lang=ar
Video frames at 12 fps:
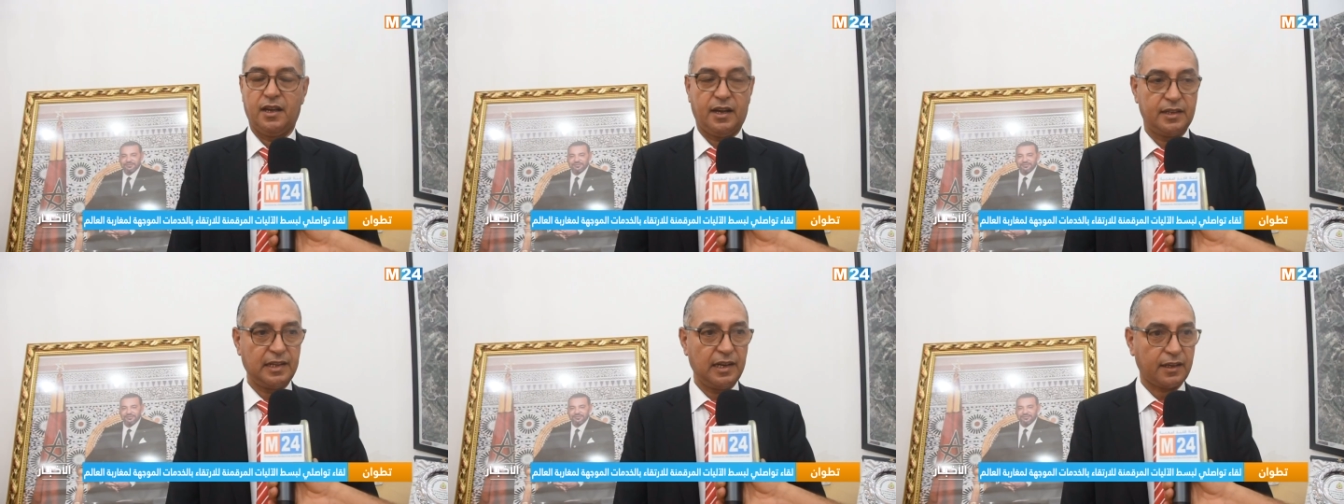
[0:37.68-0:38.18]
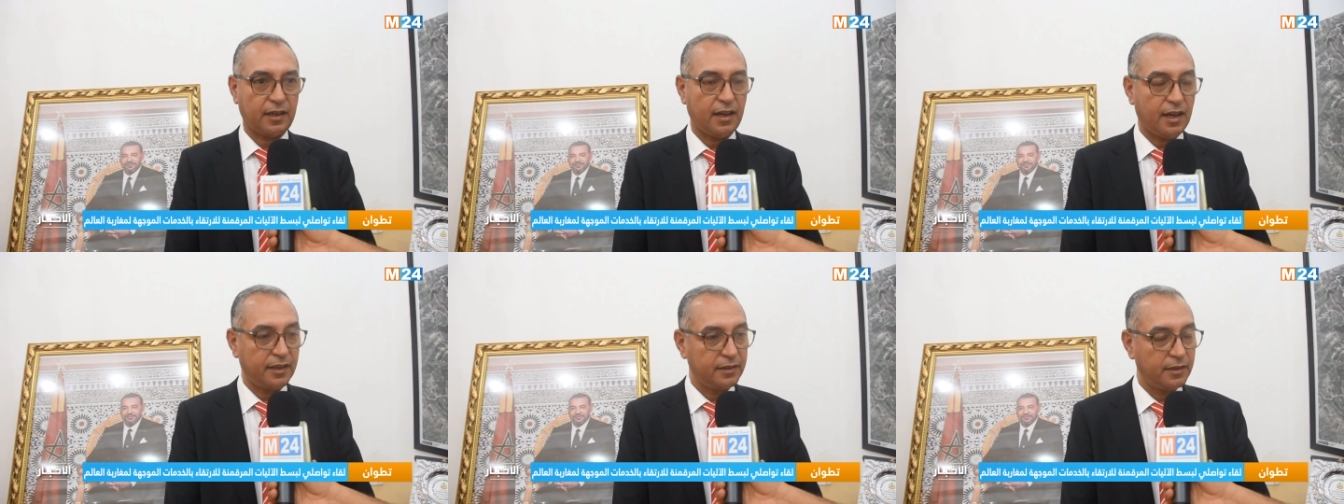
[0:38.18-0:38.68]
هذا
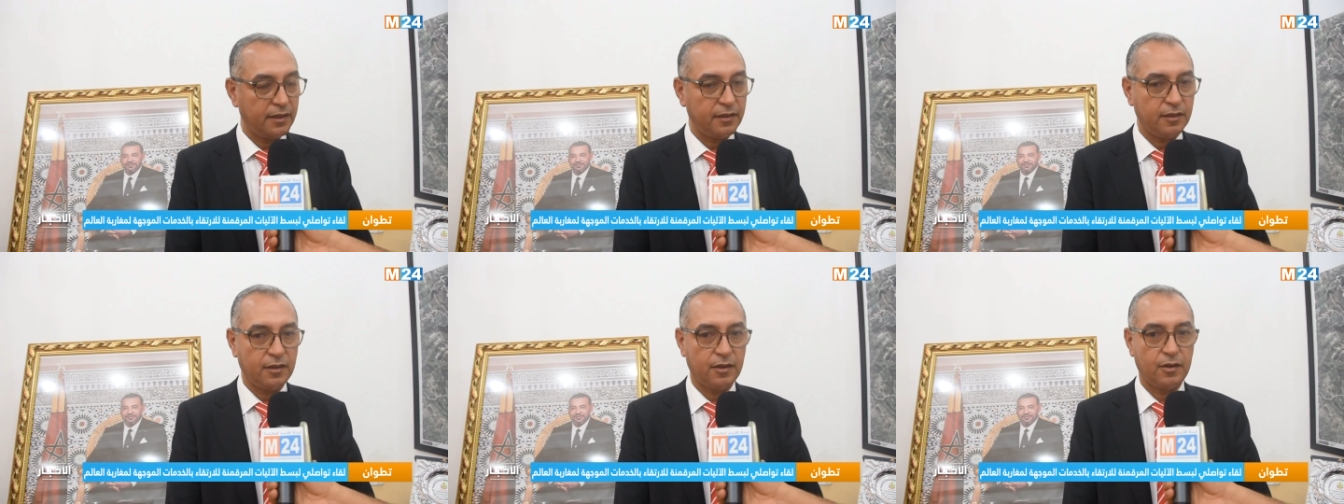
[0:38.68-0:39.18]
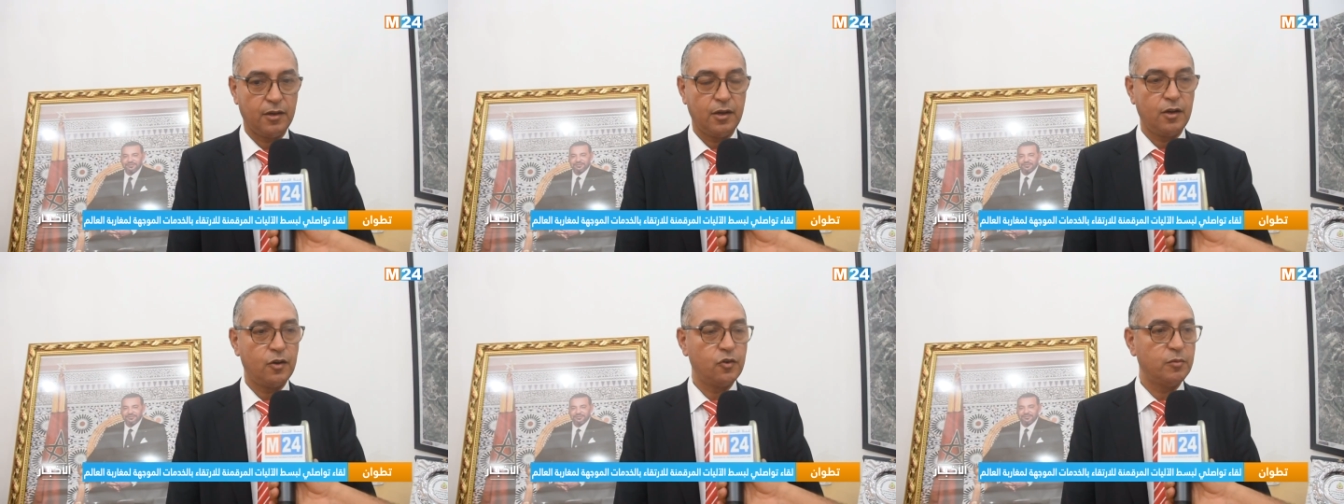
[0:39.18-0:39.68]
اللقاء أيضا
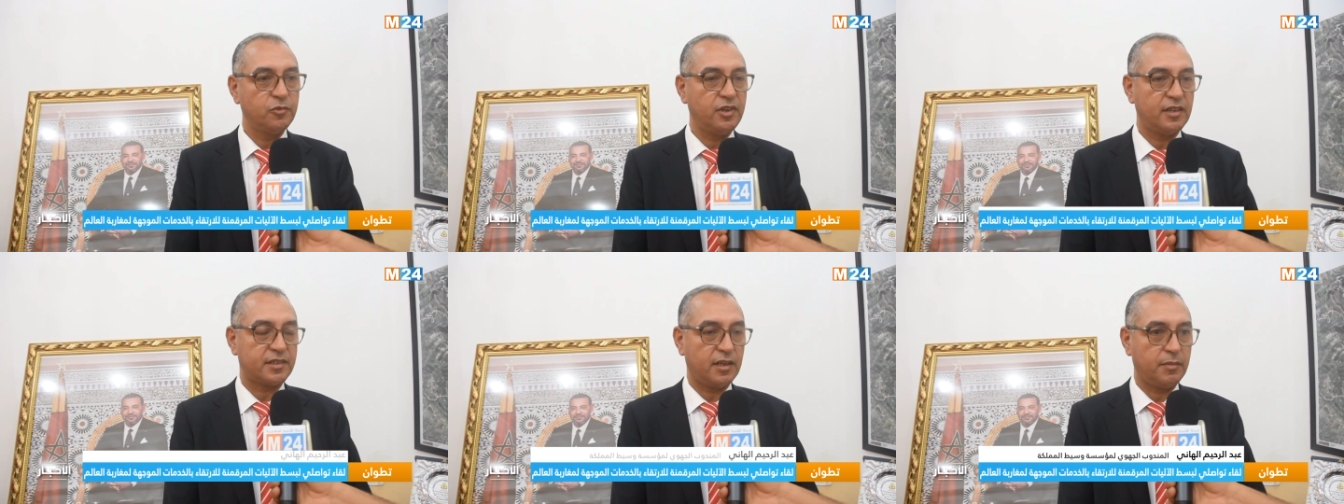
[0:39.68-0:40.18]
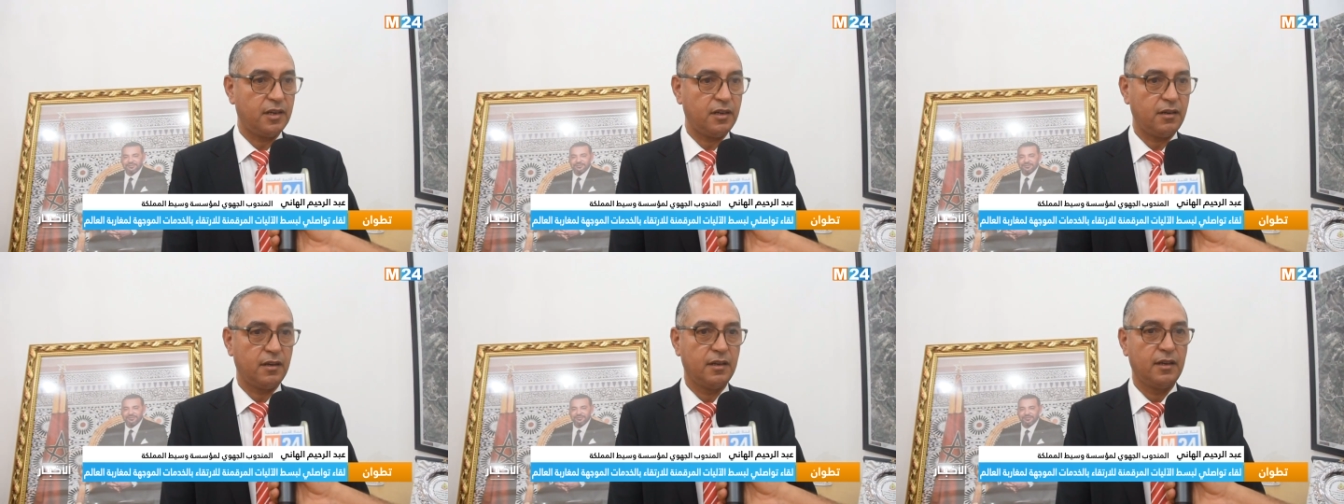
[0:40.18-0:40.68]
هو
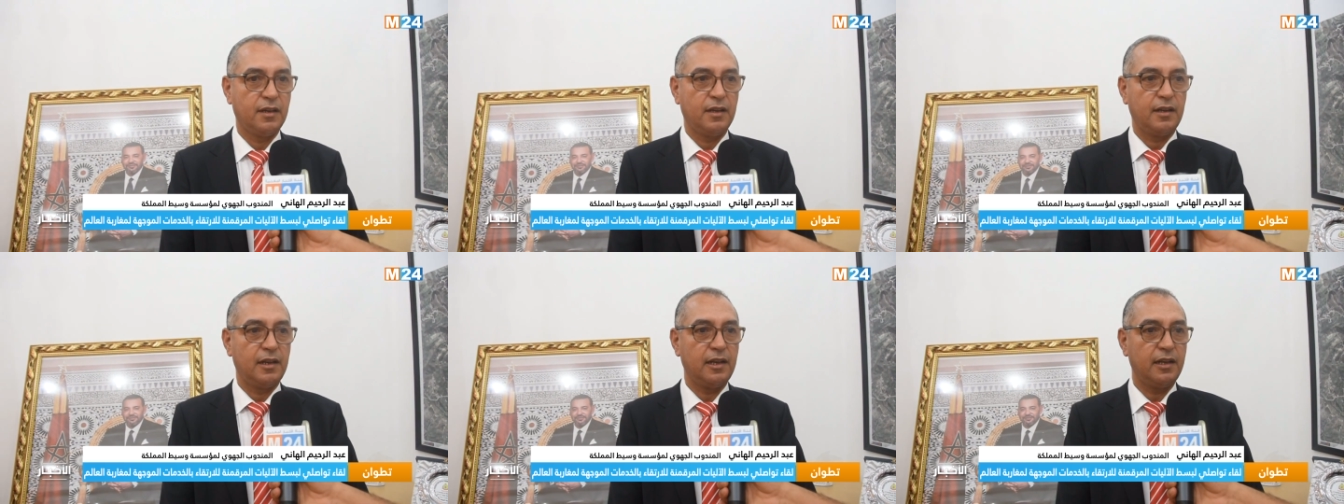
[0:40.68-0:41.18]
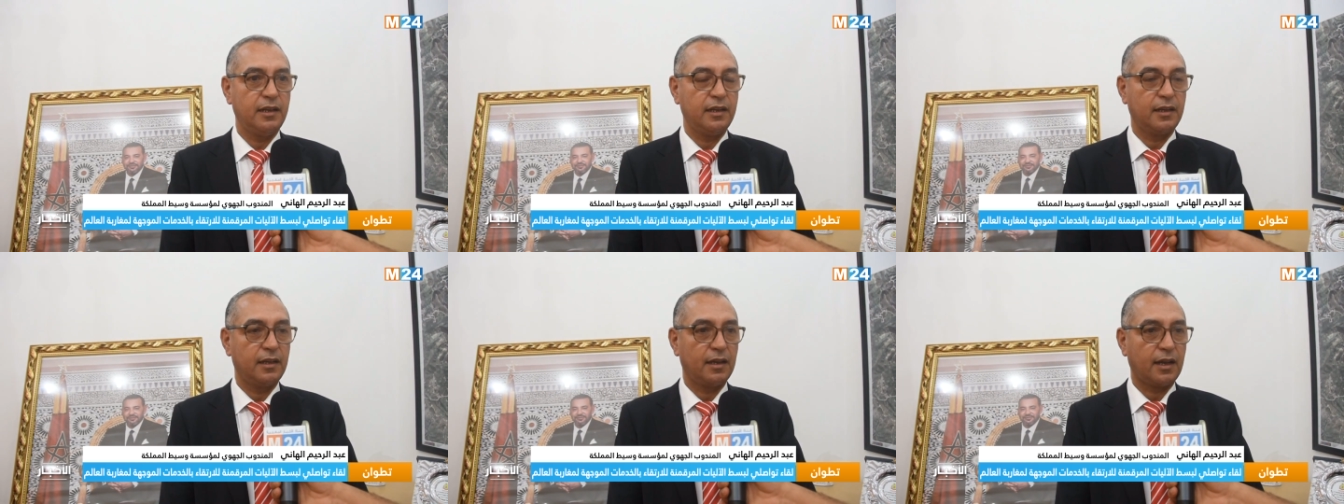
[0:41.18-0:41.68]
مناسبة
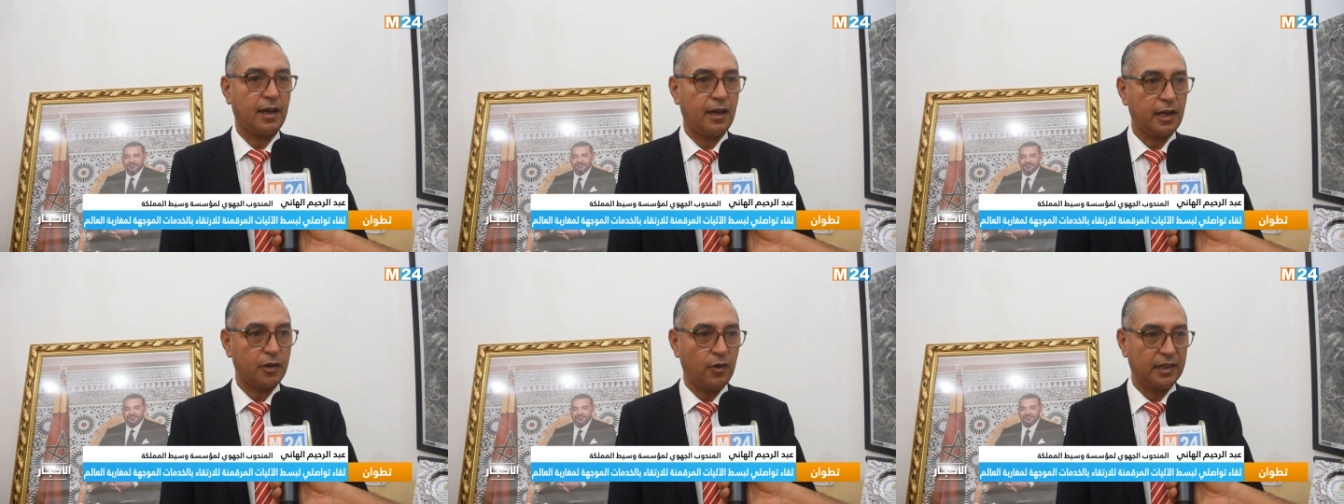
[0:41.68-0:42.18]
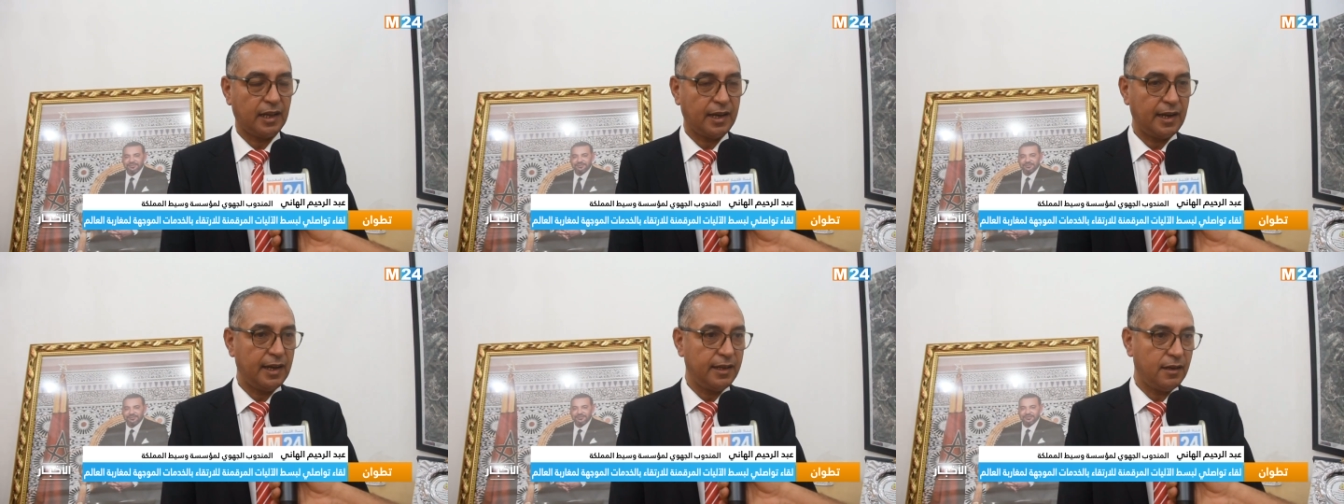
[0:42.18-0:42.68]
لخلق واحد
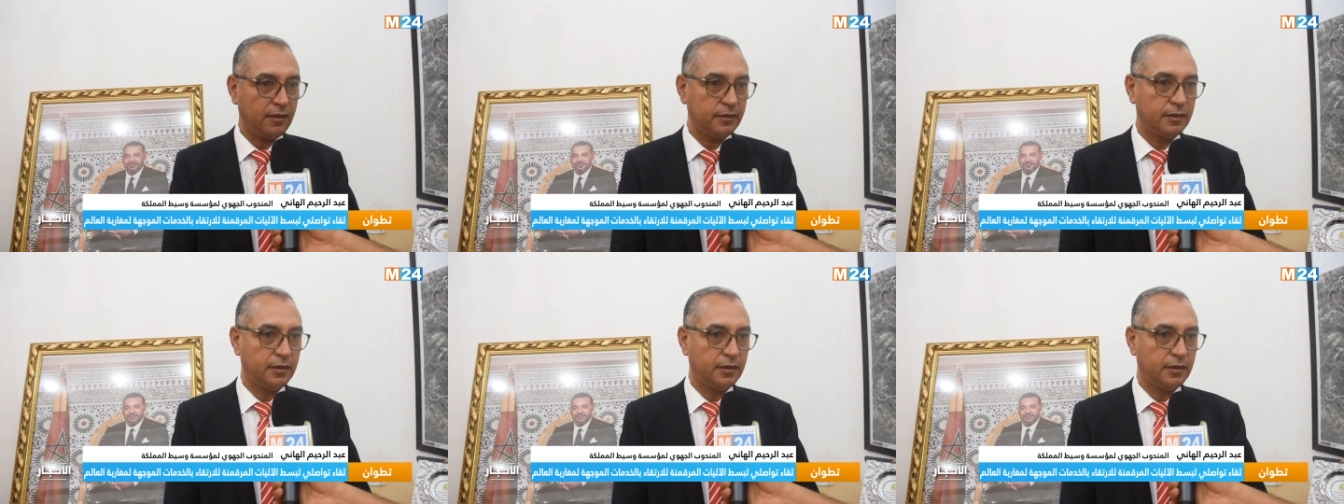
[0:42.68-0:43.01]
الخلايا